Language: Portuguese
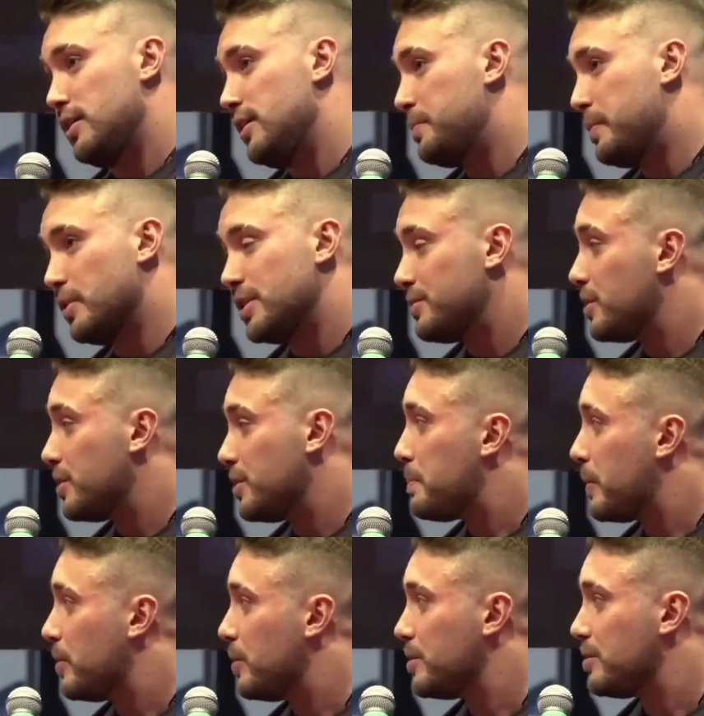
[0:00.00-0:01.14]
e, pô, já vou estar
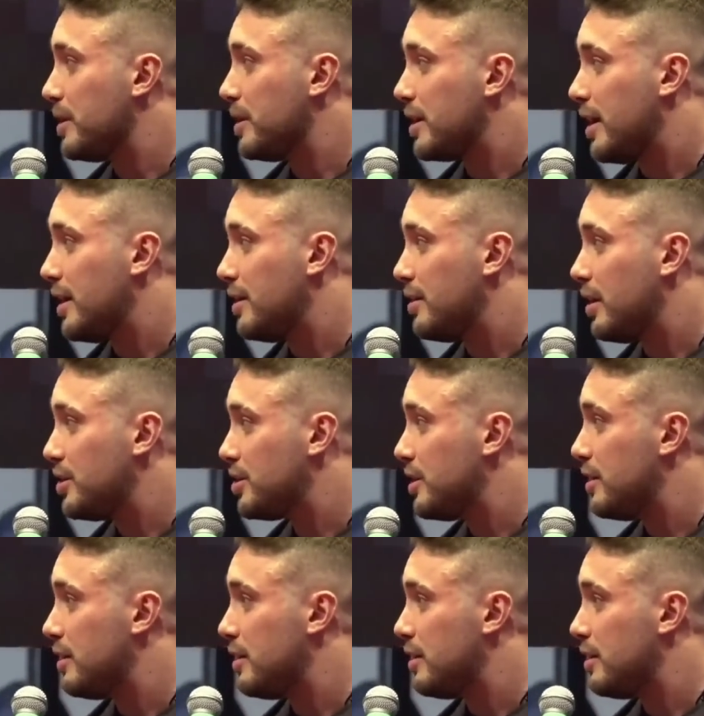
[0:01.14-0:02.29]
pronto, né, cara? Eu acho
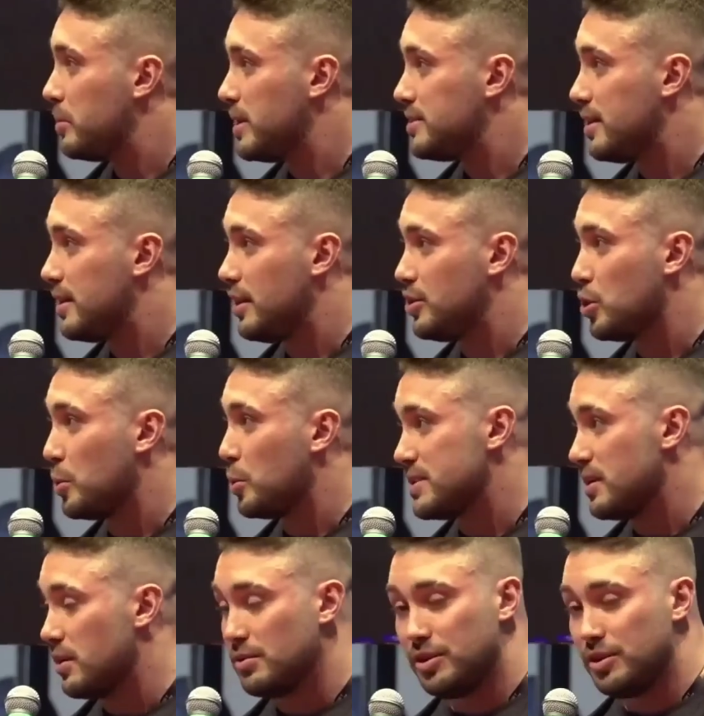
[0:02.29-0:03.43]
que é uma excelente
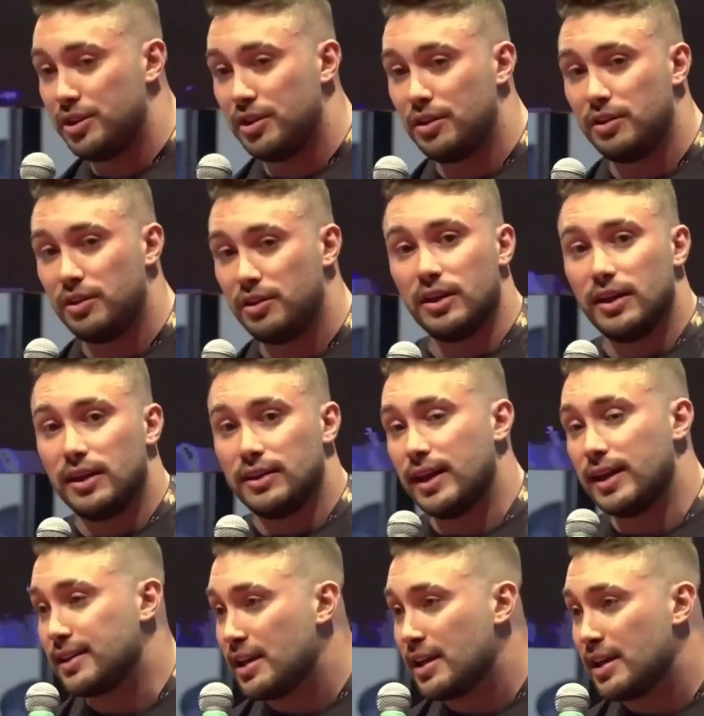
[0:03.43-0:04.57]
opção de
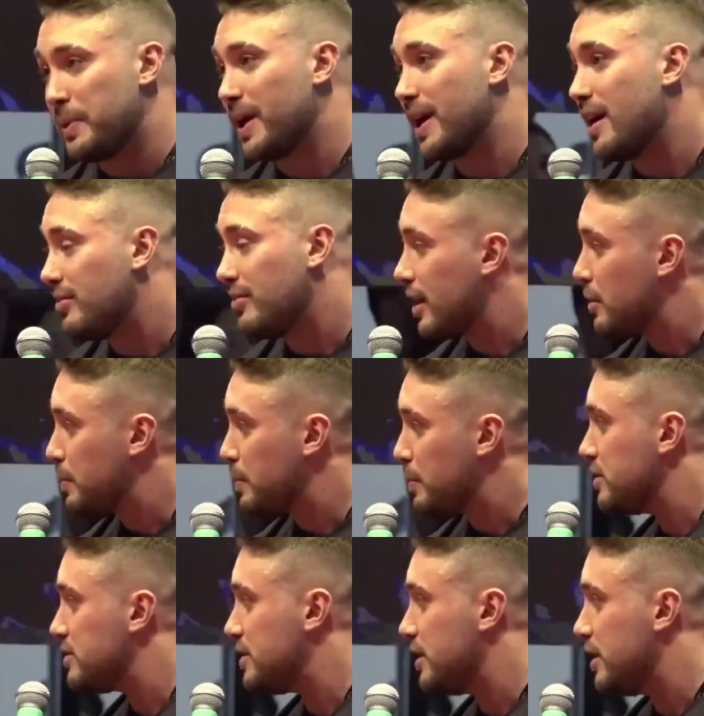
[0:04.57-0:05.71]
tentar já pegar a vaga para
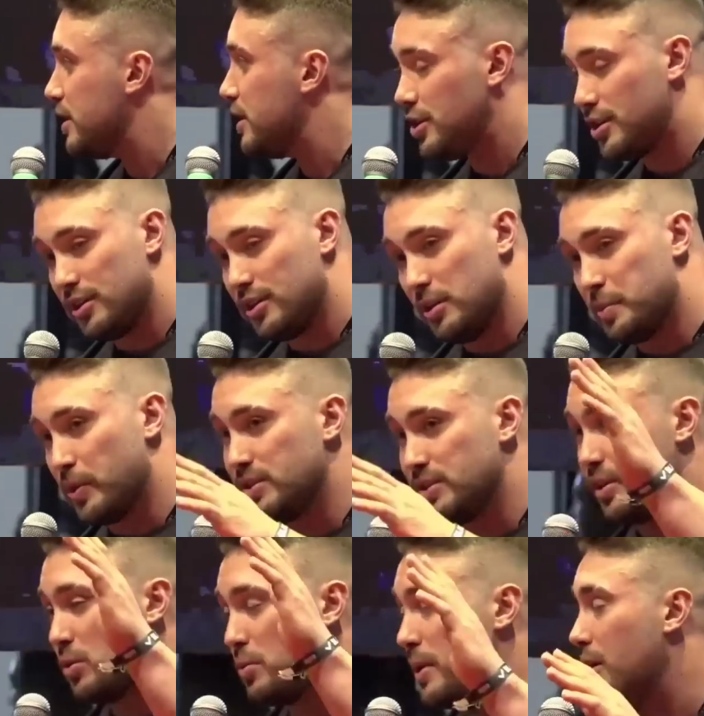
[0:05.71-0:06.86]
o ano seguinte, depois
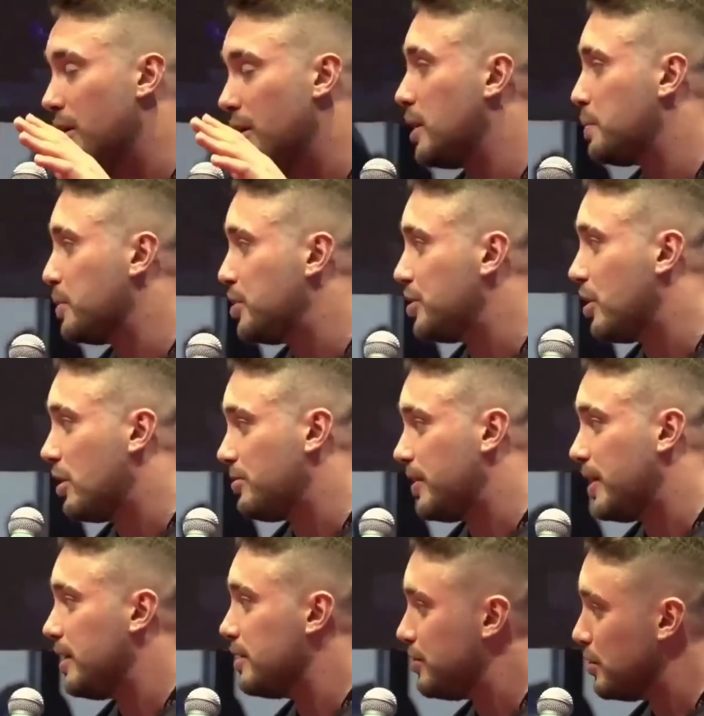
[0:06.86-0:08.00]
ter um maior tempo de off
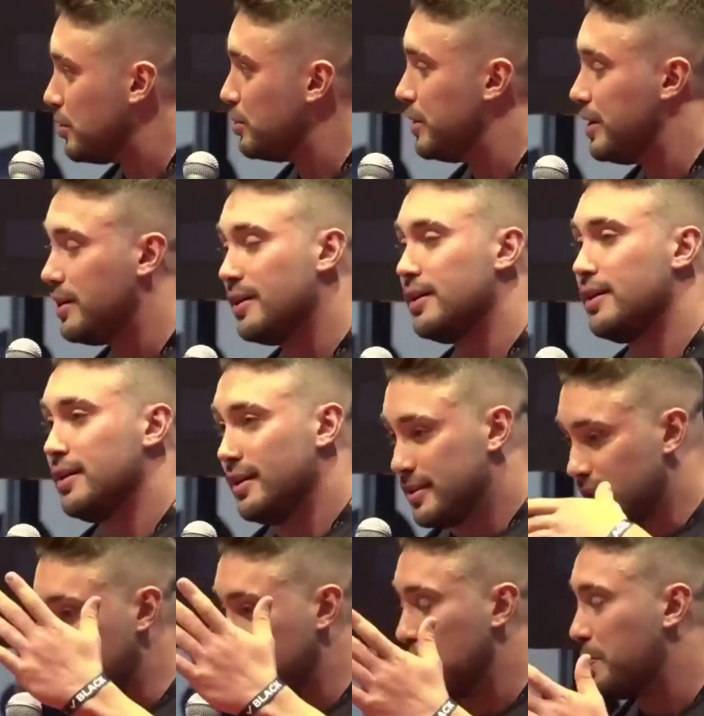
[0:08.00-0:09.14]
aí, evoluir,
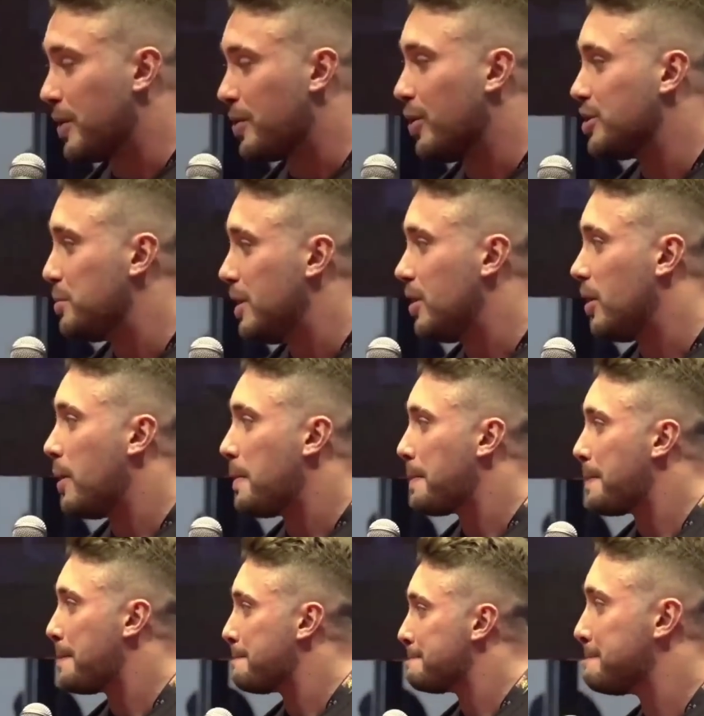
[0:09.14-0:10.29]
trazer um pacote melhor.
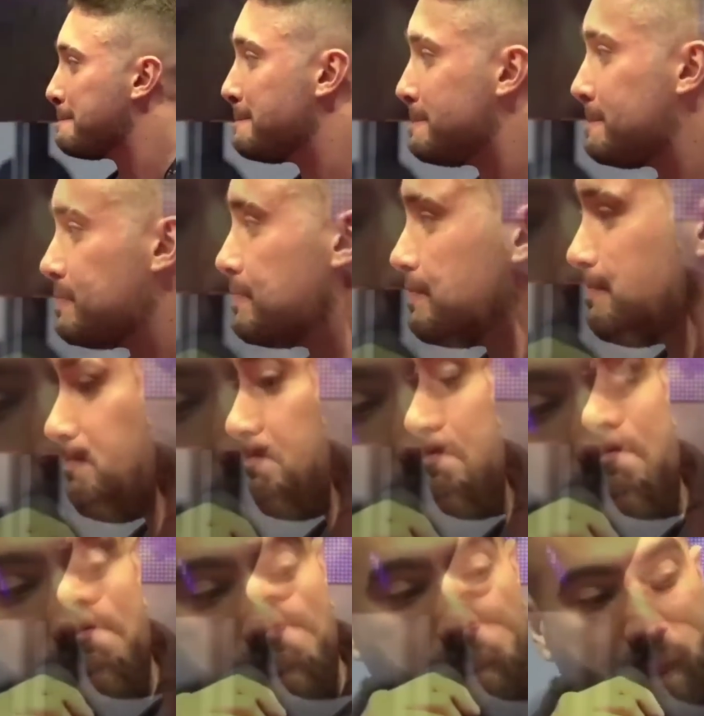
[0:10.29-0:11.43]
Sensacional.
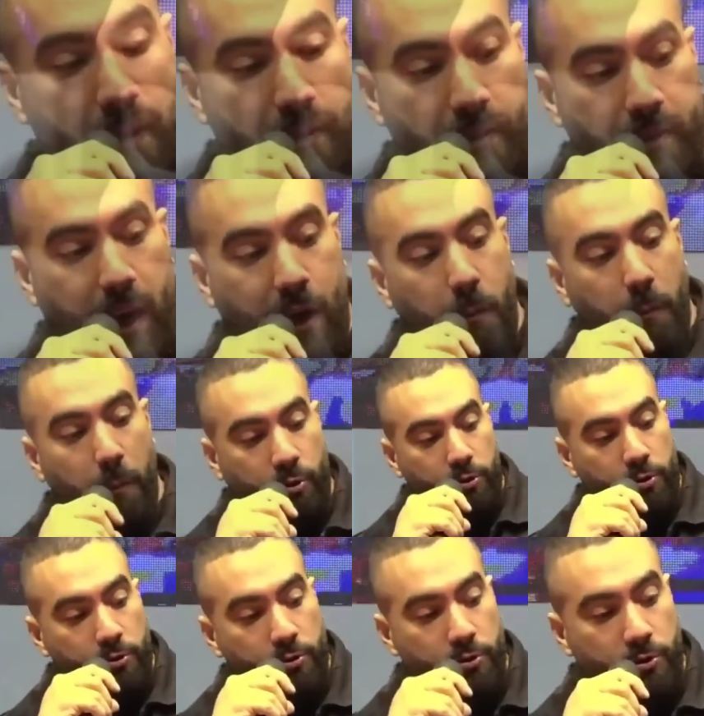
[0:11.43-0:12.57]
Falar um pouco
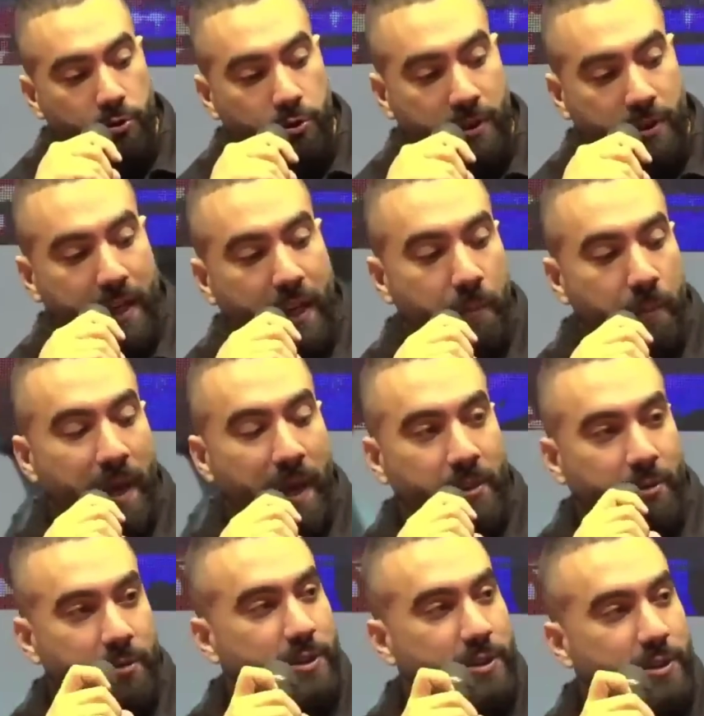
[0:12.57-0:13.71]
do, do
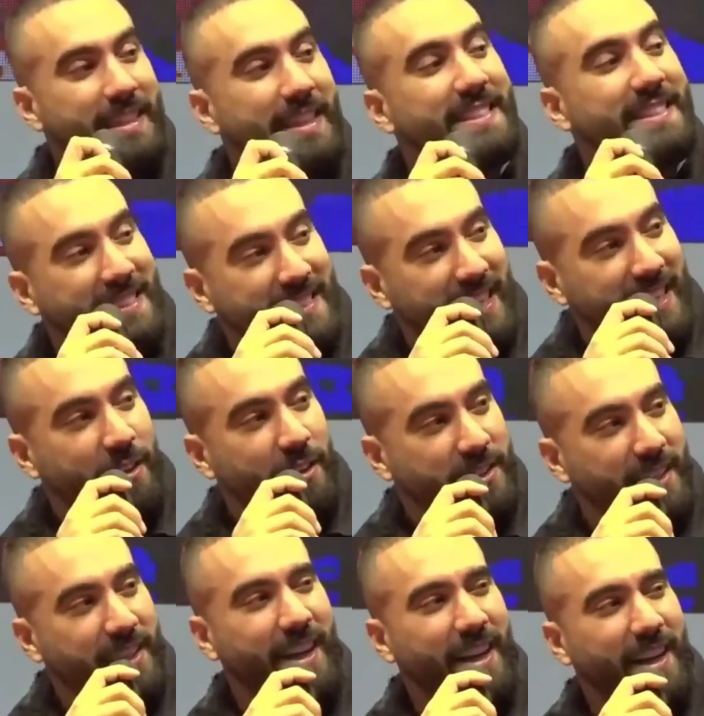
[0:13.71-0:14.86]
treinamento desnecessário do
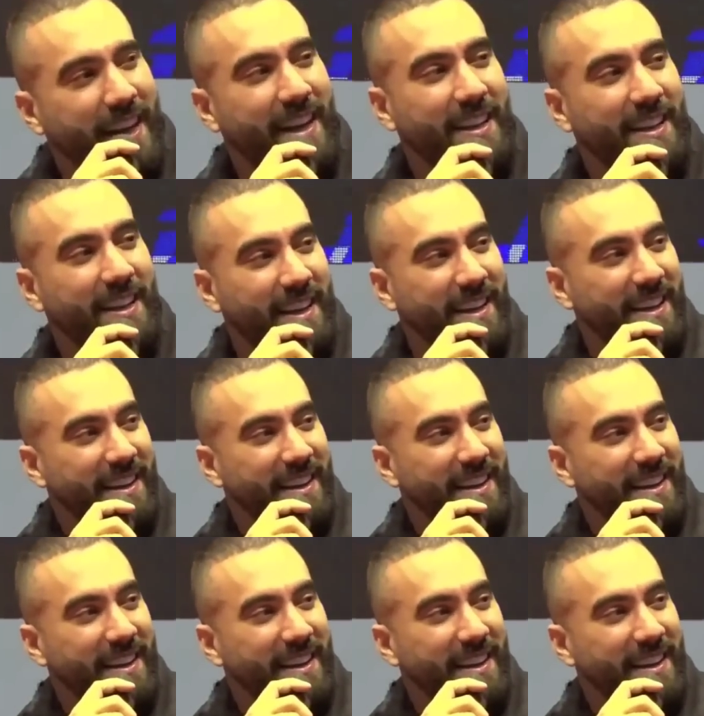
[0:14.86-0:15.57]
Zancanelli, né?